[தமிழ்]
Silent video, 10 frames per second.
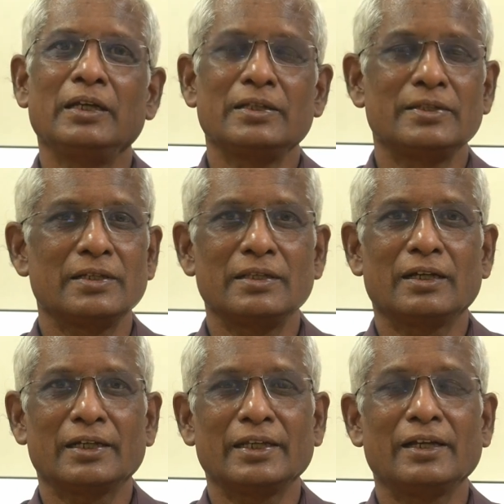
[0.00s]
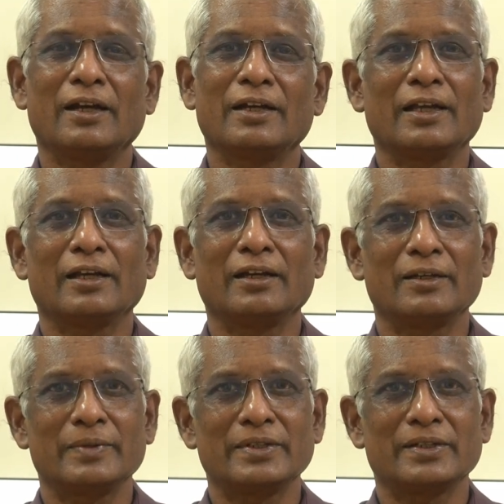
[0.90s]
சிறுதானிய ஆண்டாக
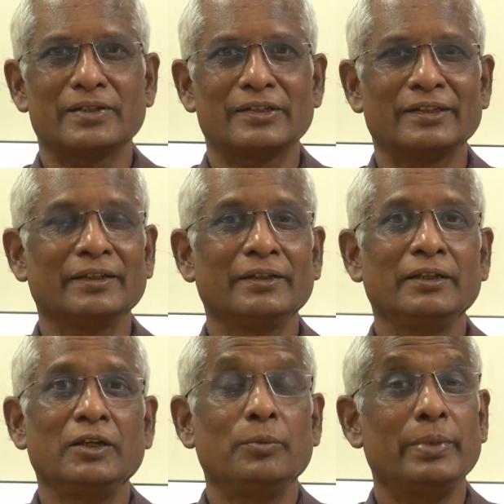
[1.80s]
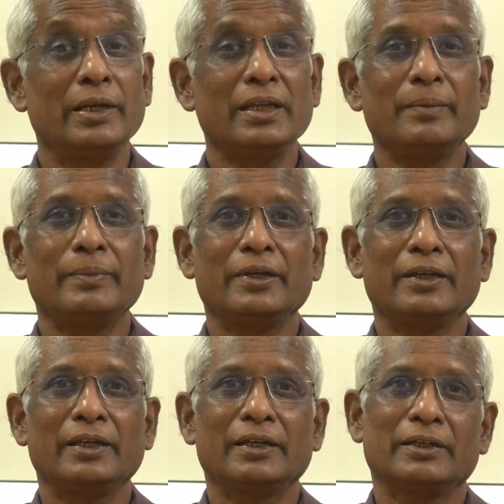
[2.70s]
அறிவிச்சிருச்சு பெரிய
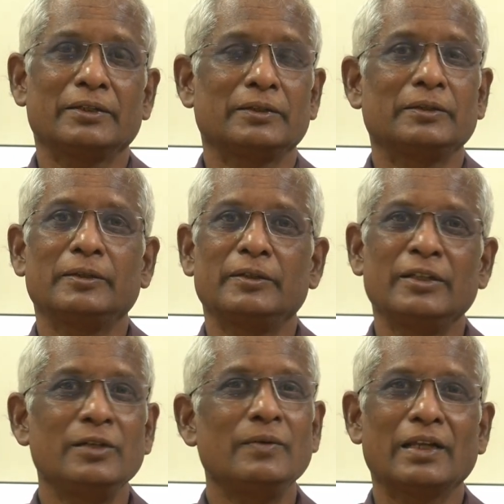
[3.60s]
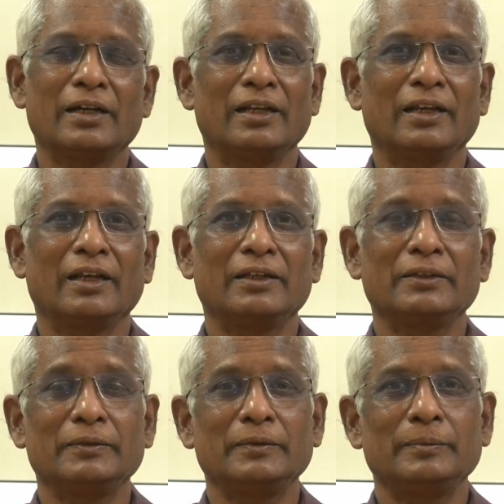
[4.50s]
பெரிய நிறுவனங்கள் எல்லாம்
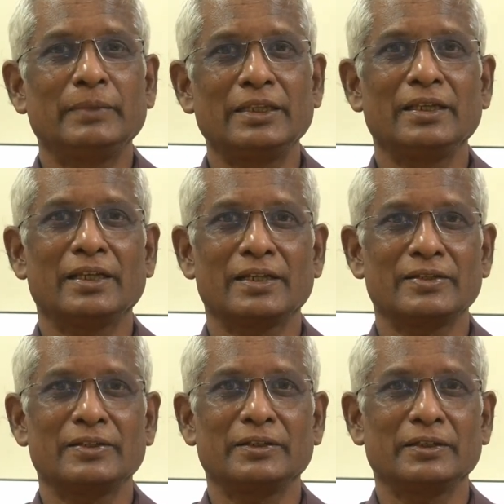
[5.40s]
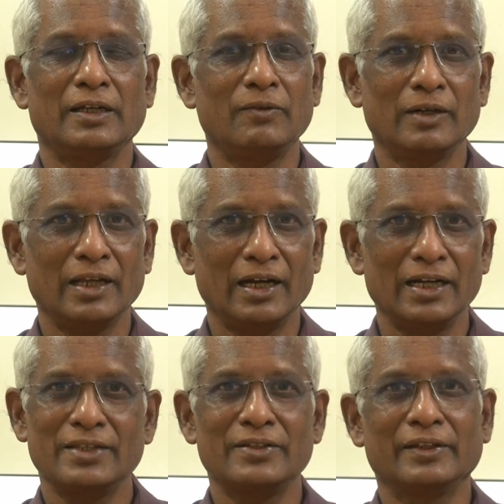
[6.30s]
மத்திய அரசு அவங்கள
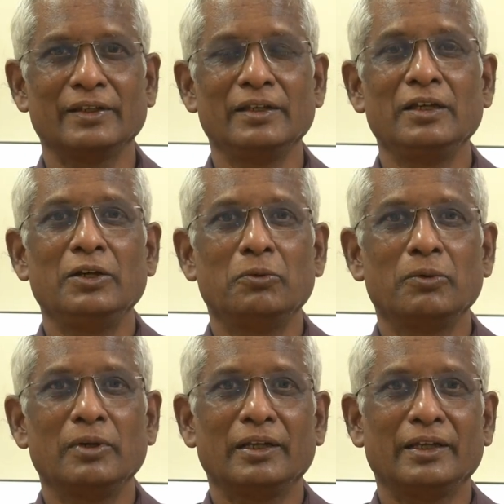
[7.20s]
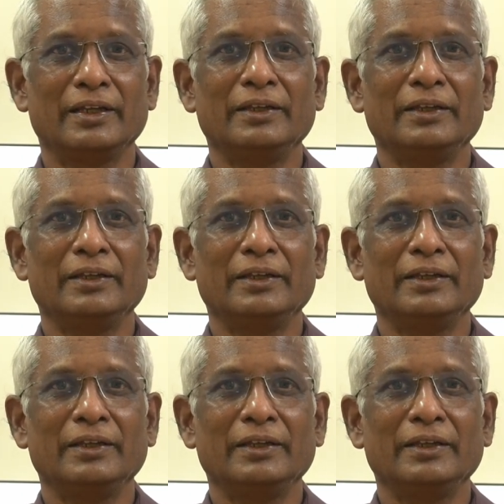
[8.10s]
அழைச்சி உங்களுக்கு